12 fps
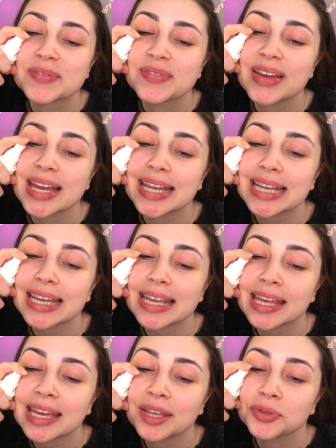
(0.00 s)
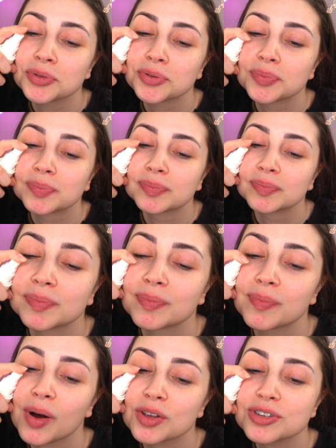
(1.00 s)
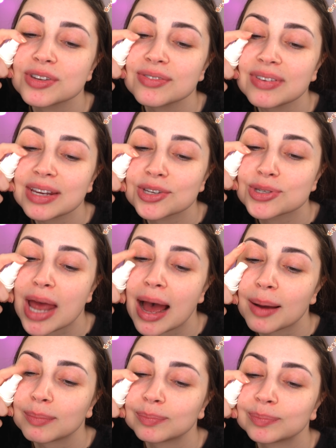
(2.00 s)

Bem, querido, pode vir já.